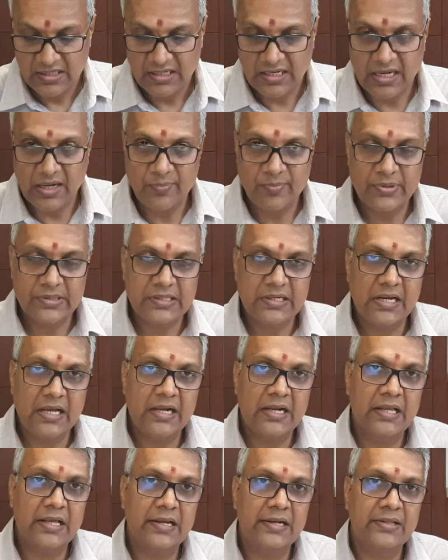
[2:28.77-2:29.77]
நாற்பத்தி
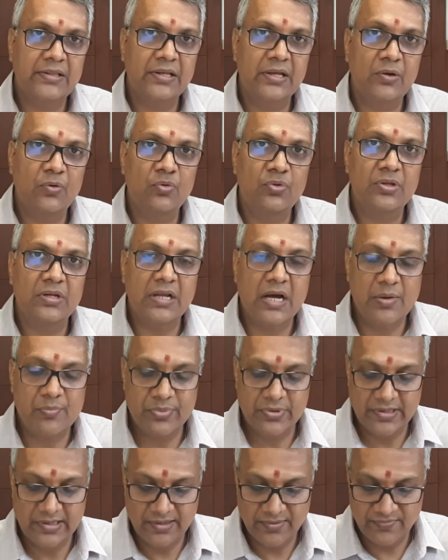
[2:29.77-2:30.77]
நாலாயிரத்தி எண்ணூற்றி
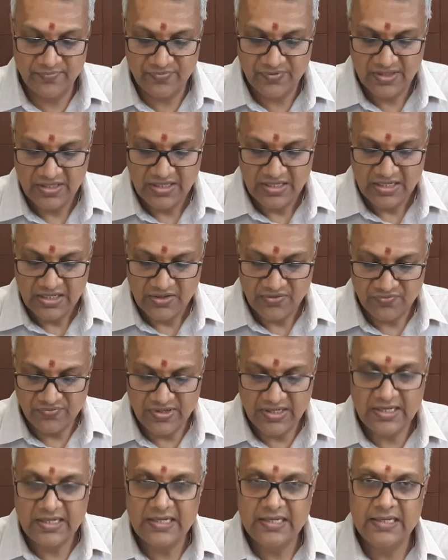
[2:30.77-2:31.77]
நாற்பதிலும்
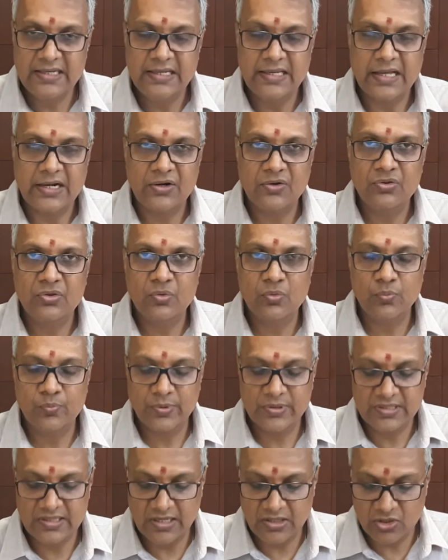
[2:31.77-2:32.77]
வெள்ளி இரநூத்தி
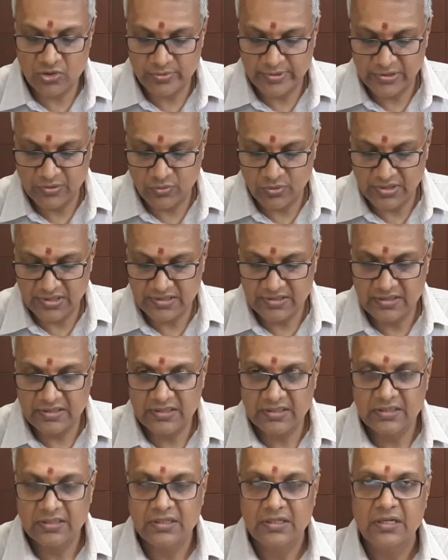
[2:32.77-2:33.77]
முப்பத்தி நாலு ரூபாய் குறைந்து
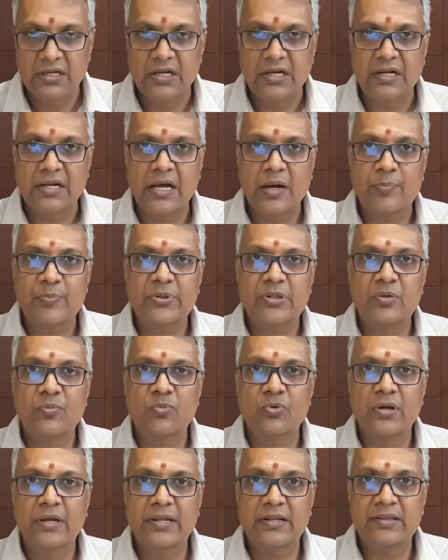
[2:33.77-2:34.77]
நாற்பத்தி
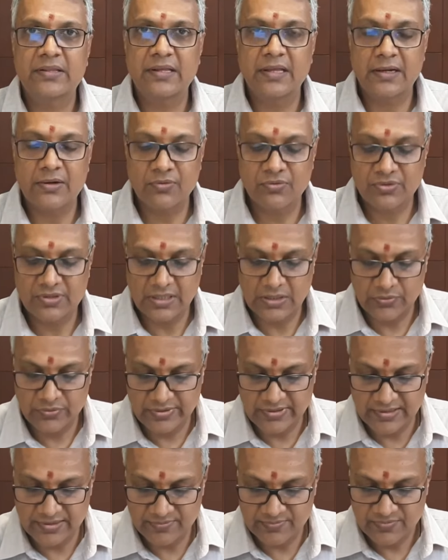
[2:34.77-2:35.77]
மூணாயிரத்தி இரநூத்தி
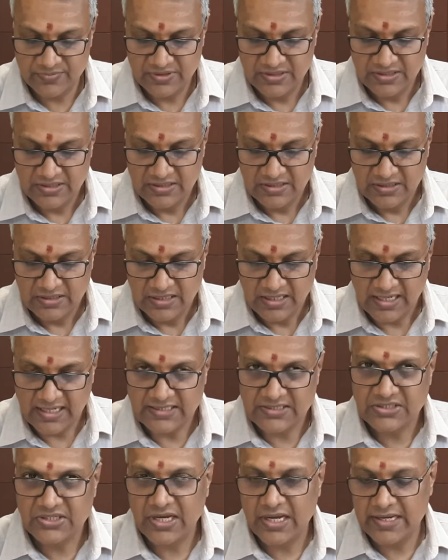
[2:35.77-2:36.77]
அறுபதிலும்
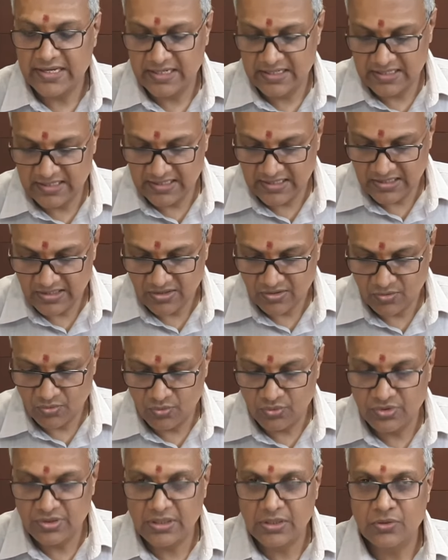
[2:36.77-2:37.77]
கச்சா எண்ணெய்
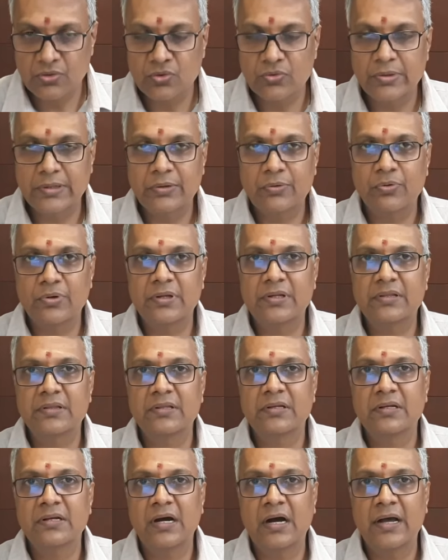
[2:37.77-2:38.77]
நூற்றி எழுபது ரூபாய் குறைந்து
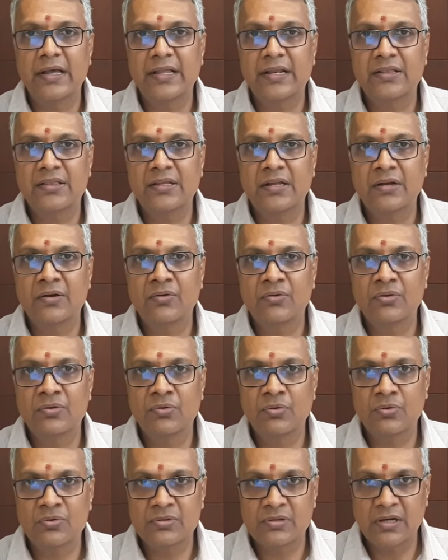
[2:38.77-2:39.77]
ஆயிரத்தி எண்ணூற்றி
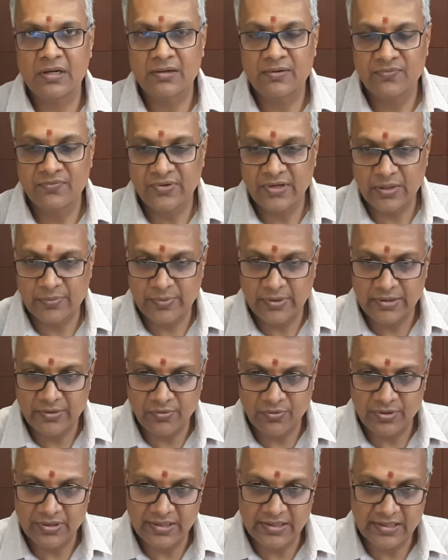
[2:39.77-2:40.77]
தொண்ணூற்றி நாலிலும் மயமாகி
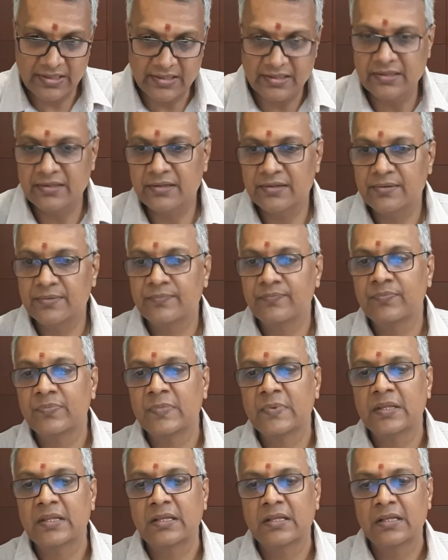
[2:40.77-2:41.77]
கொண்டிருக்கிறது
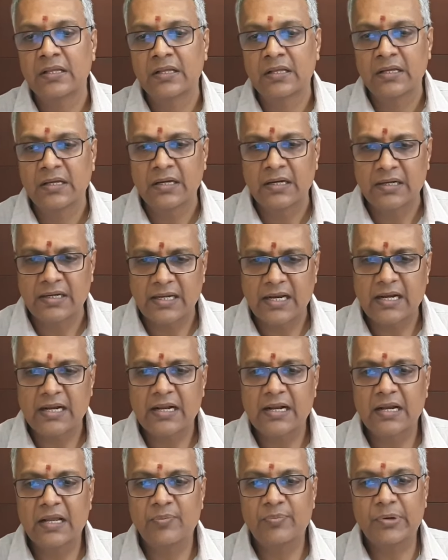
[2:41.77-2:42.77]

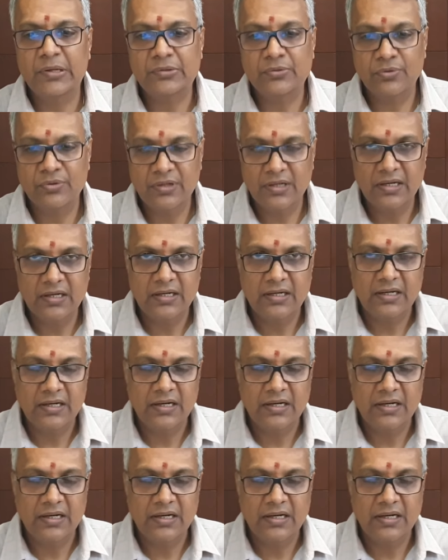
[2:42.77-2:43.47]
டெக்னிக்கலாக பார்த்தோன்னா